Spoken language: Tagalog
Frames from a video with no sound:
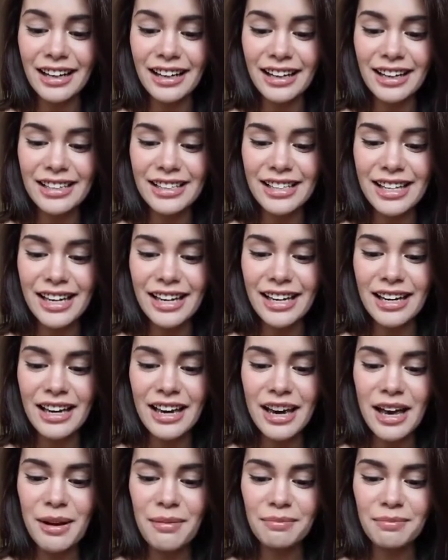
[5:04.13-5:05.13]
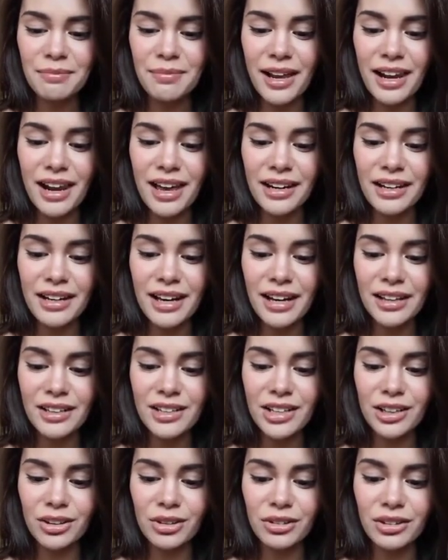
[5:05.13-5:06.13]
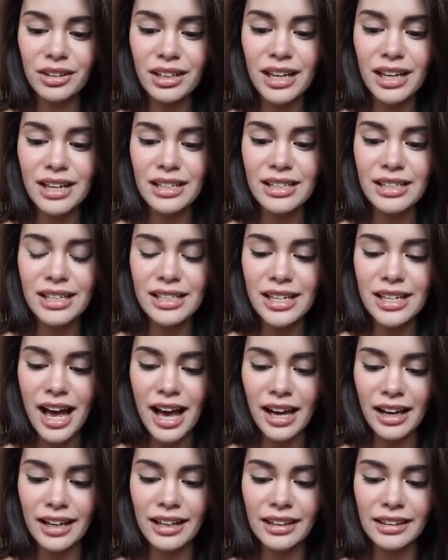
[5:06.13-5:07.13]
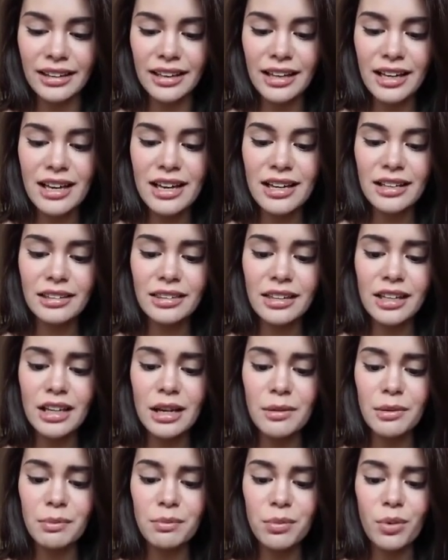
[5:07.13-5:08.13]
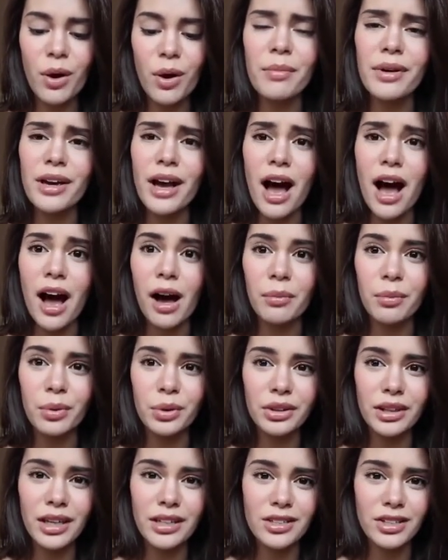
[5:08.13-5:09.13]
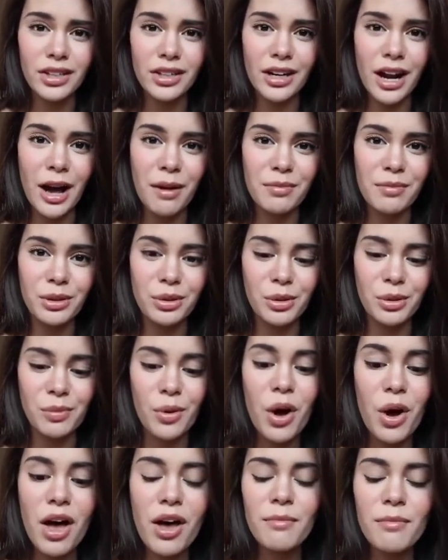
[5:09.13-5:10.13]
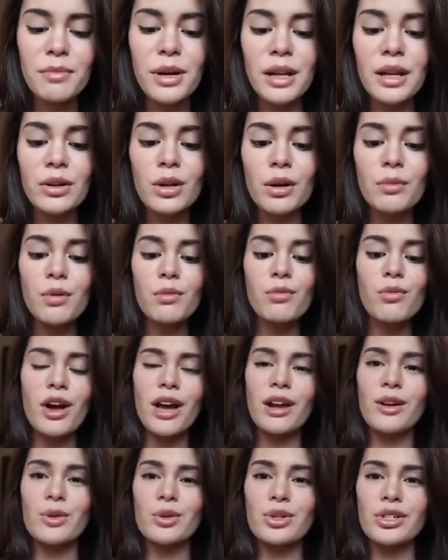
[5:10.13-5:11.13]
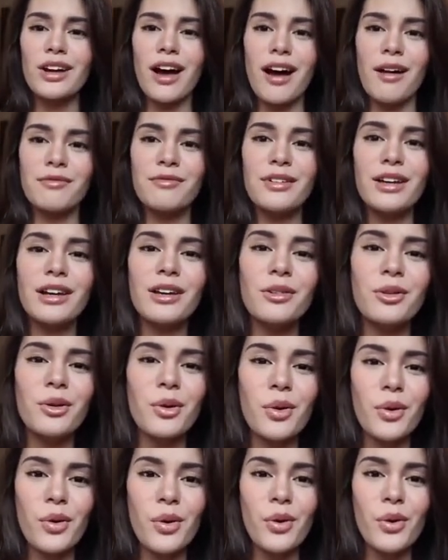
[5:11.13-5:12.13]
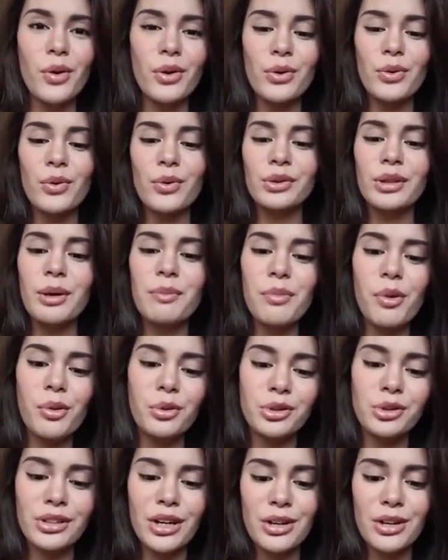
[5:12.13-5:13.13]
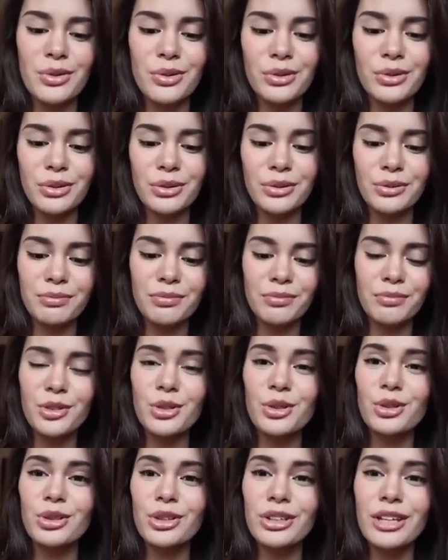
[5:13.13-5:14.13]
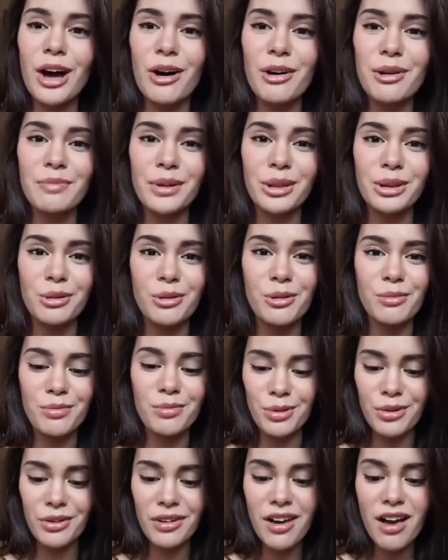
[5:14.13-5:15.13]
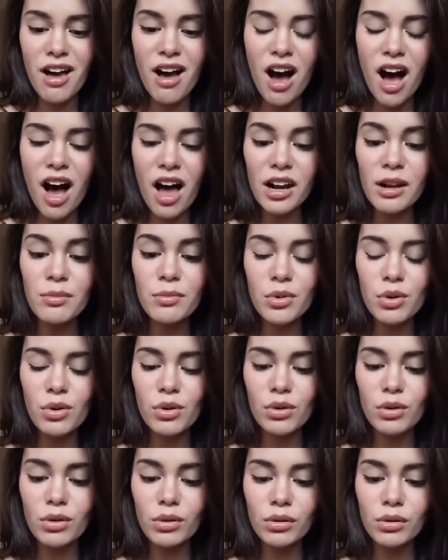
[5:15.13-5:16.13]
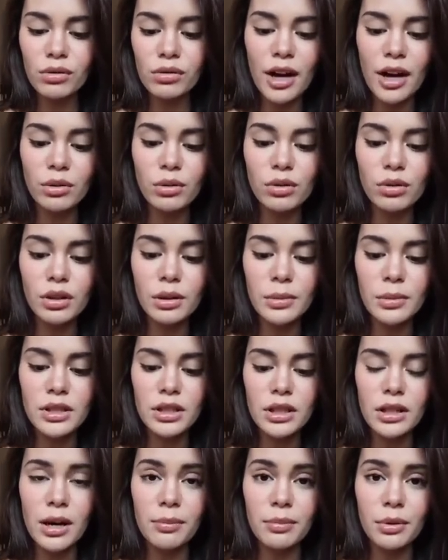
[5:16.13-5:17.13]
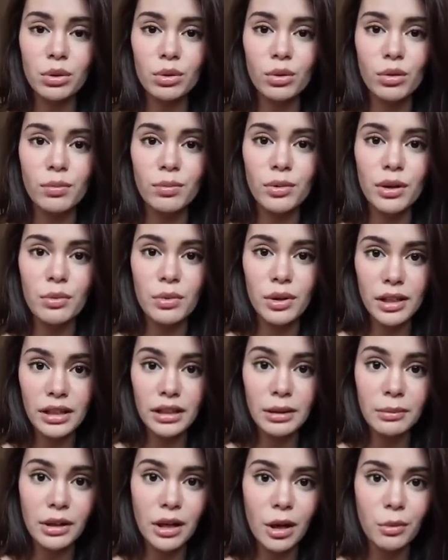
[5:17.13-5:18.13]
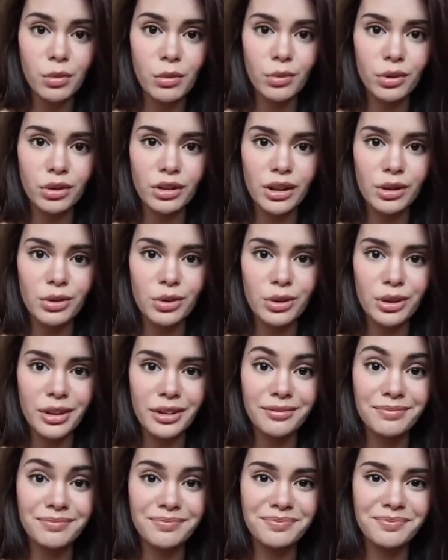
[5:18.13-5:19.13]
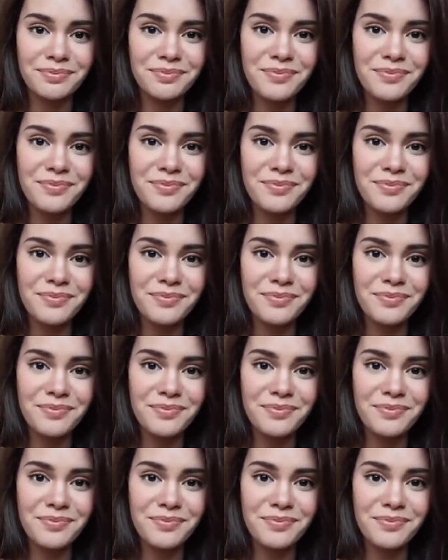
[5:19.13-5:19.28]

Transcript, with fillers: lang kasi pala-react siya dun kesa sa akin. Hindi naman po kami aabot kay Sir Rafi Tulpo. Feeling ko bumuelo siya. Feeling ko yung unang post niya yung gusto niya kay Patulpo. Alam mo, idol ko naman si Rafi Tulpo eh. Willing naman ako pumunta dun eh.